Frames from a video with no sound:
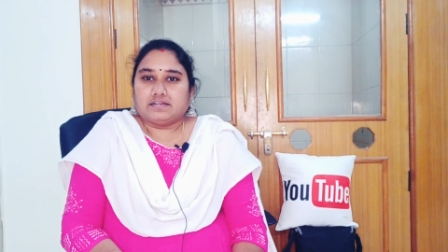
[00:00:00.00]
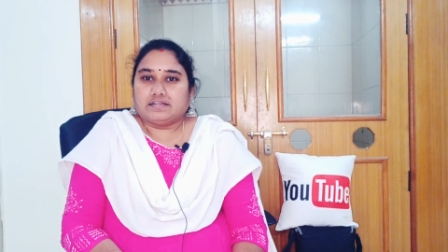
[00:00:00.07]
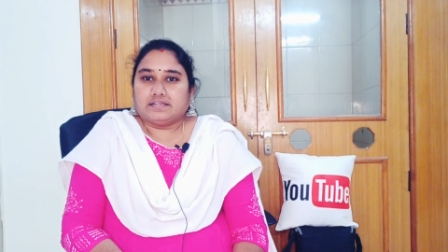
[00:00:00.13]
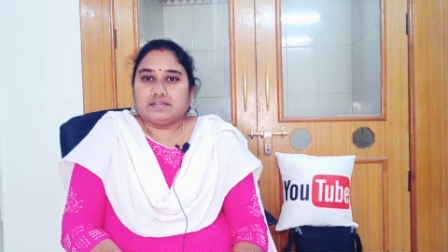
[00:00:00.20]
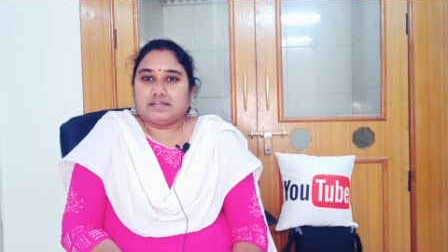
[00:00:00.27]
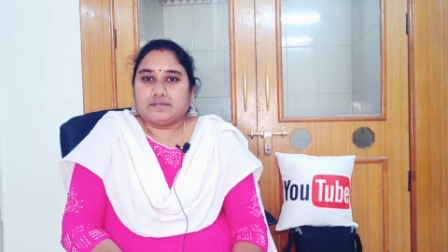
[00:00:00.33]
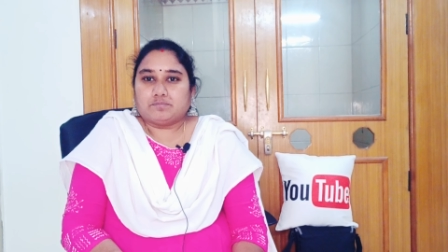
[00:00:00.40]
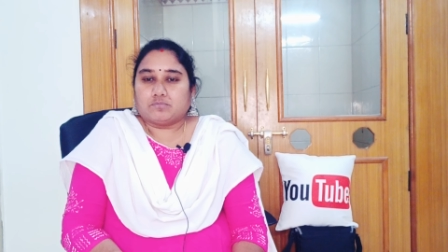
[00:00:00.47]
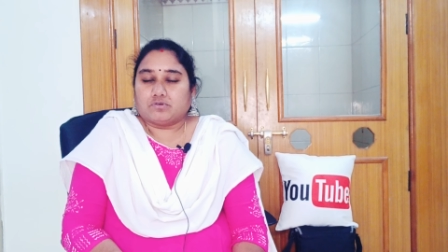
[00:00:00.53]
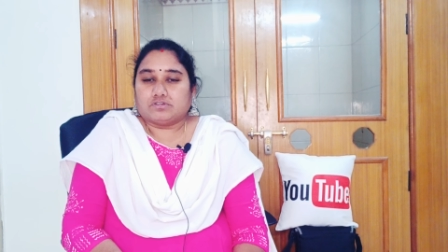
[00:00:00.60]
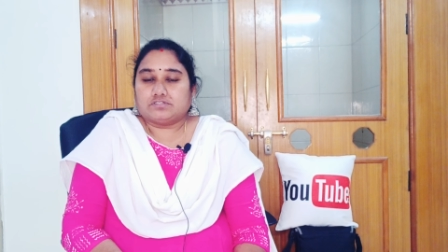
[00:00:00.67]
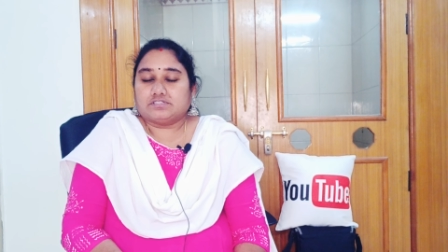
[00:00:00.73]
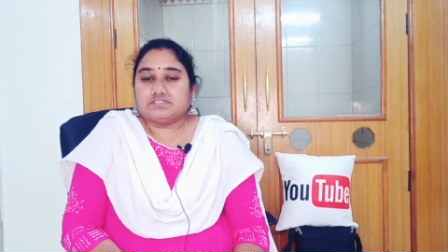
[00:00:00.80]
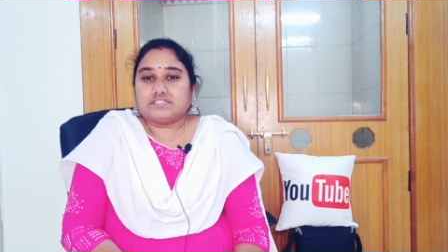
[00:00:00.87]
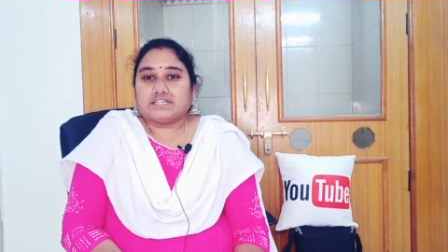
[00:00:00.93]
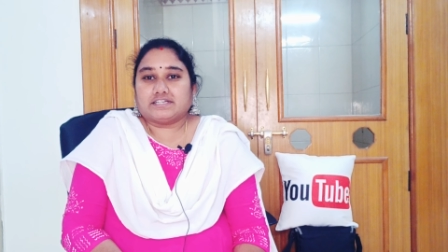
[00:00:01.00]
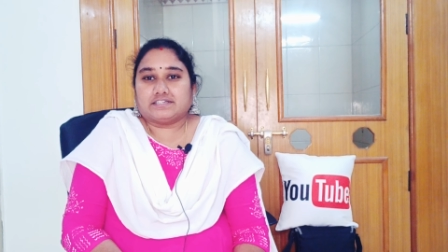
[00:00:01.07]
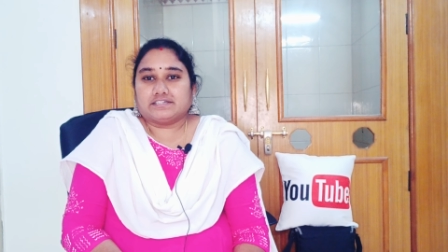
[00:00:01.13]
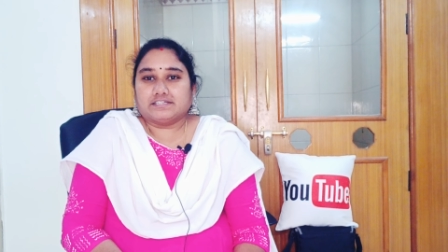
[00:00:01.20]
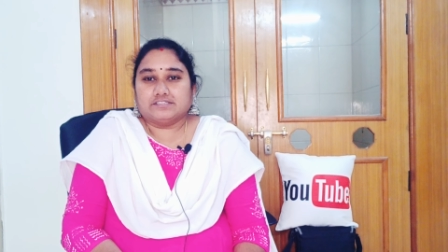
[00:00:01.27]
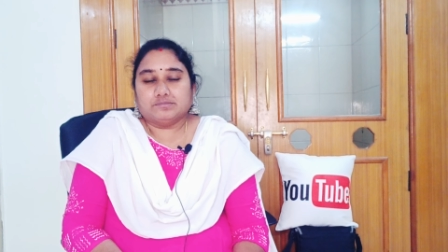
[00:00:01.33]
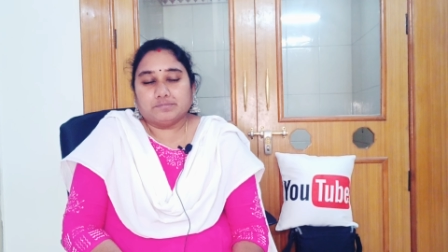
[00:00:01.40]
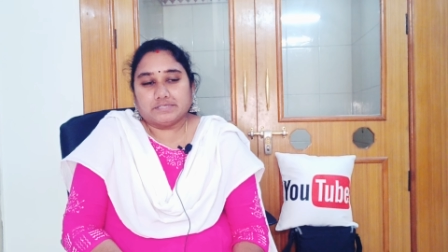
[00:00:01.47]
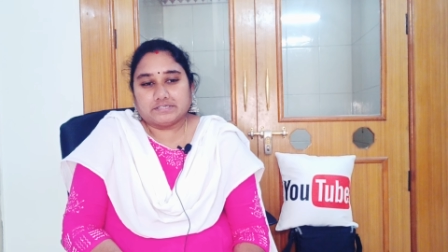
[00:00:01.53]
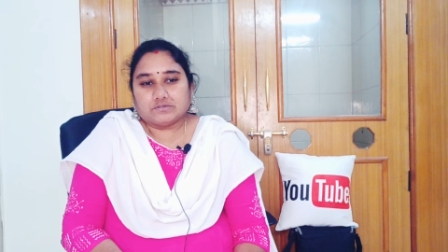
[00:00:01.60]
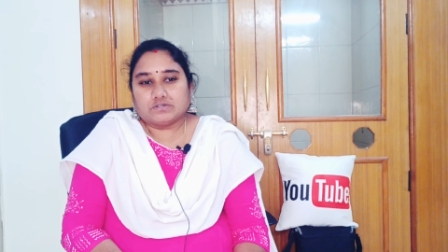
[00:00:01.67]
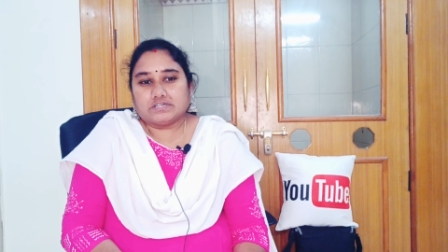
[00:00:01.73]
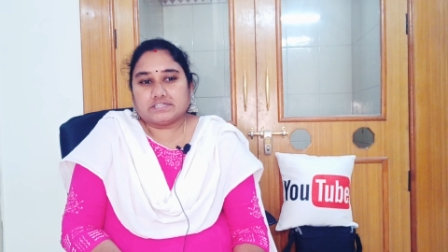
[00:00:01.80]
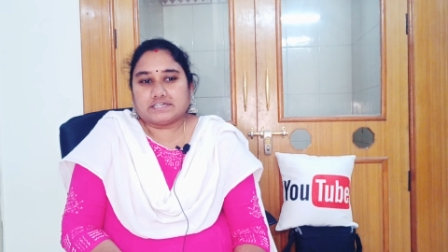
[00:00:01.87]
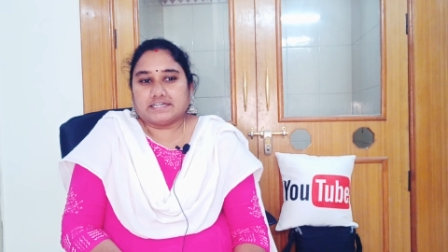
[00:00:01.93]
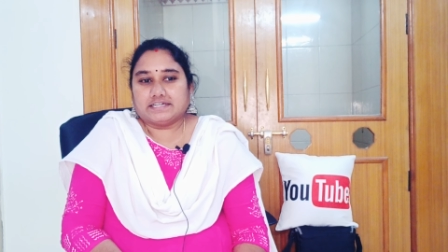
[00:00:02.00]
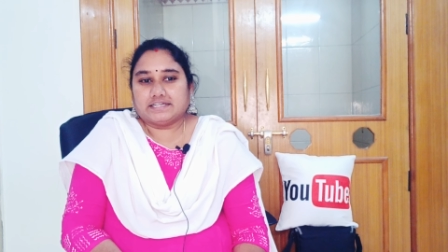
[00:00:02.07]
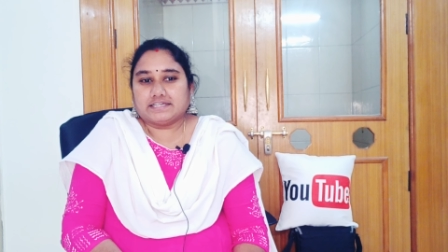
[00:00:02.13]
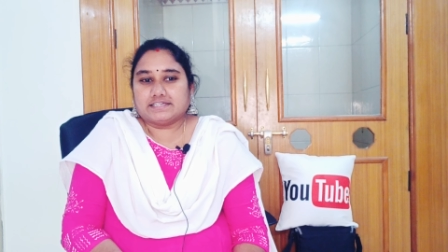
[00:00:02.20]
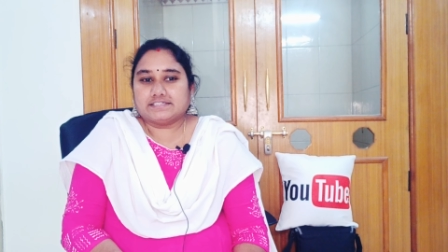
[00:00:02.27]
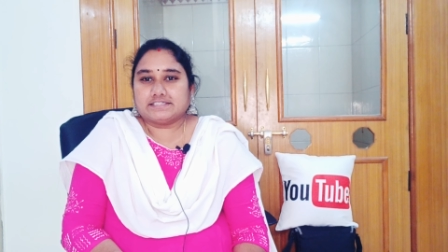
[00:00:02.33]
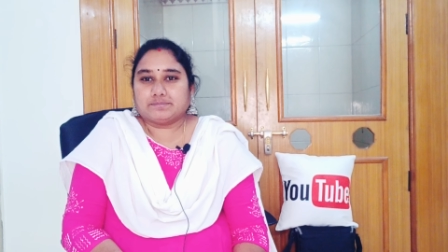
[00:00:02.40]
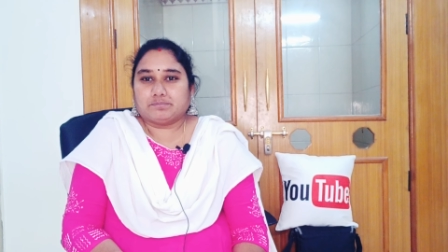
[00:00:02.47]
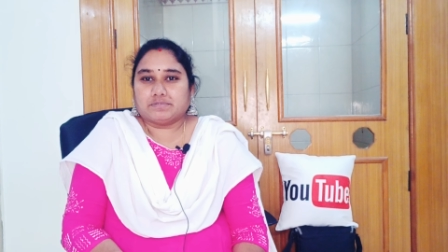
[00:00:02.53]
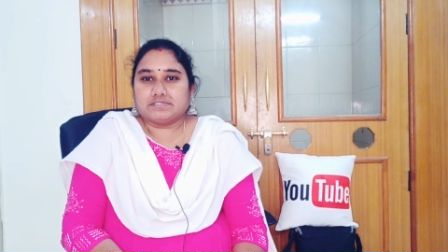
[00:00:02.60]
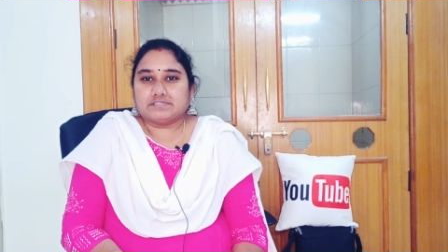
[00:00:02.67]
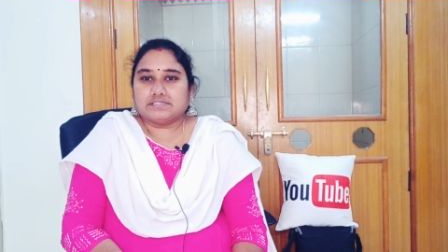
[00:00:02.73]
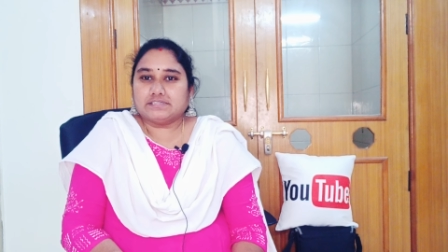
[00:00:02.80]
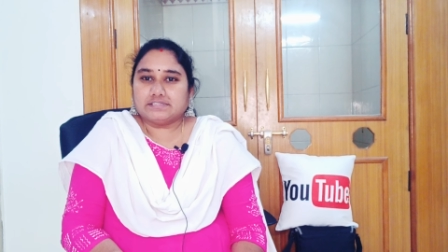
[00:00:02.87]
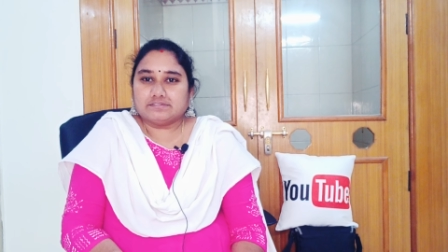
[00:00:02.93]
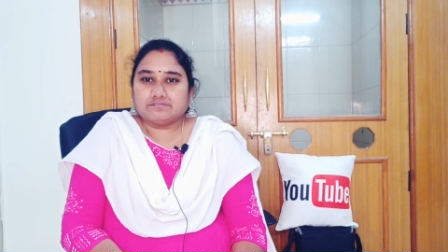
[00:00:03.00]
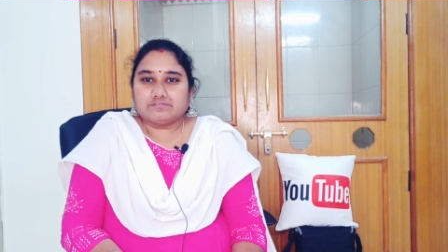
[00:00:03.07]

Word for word: నేనేం మోసం చేయట్లేదు మీరు కూడా రండి అని చెప్పేసి